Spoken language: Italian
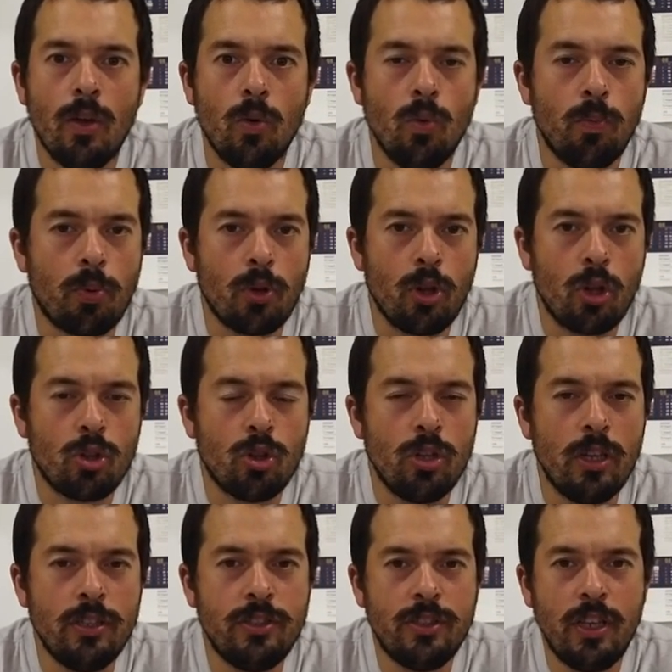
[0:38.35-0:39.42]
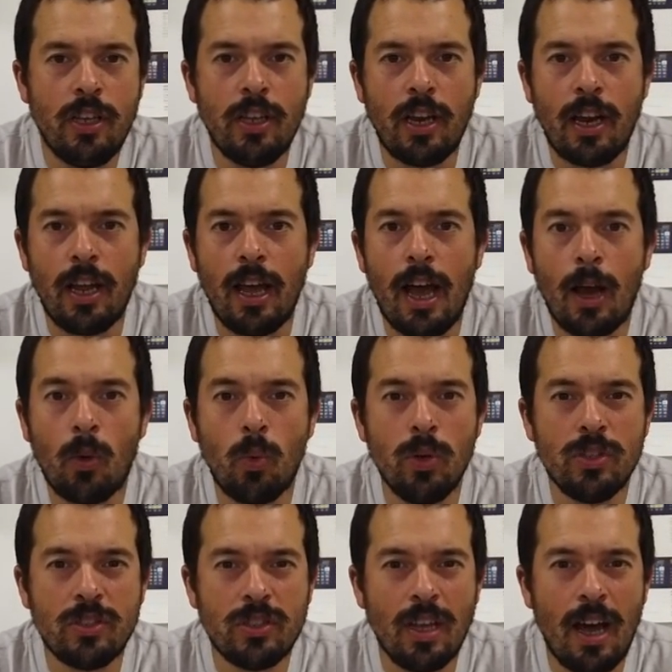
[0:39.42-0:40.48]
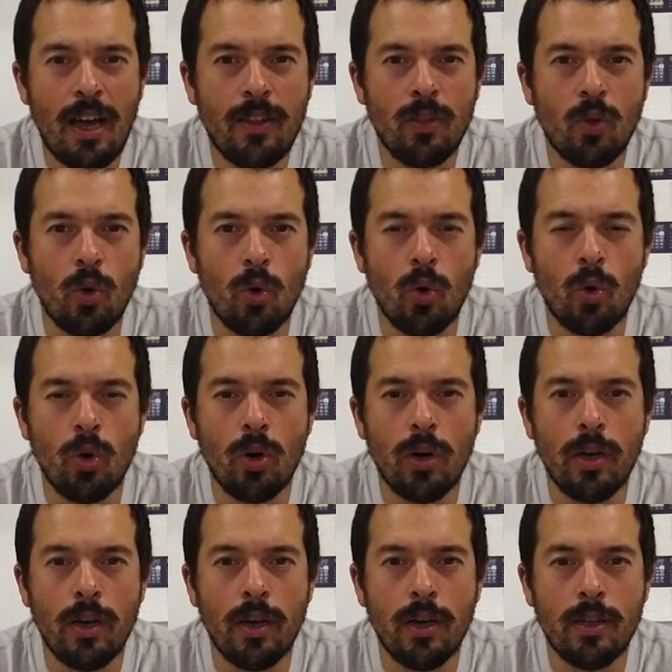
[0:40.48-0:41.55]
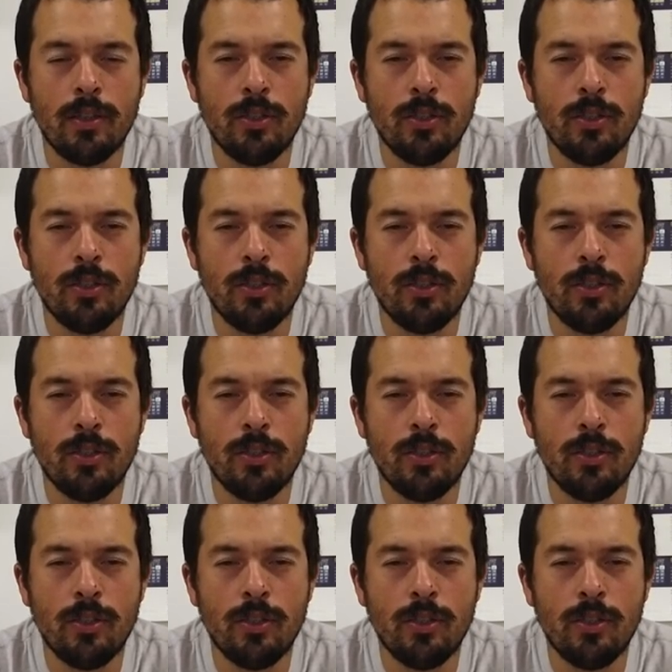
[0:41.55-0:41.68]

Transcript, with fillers: un prodotto del genere acquistandolo eh,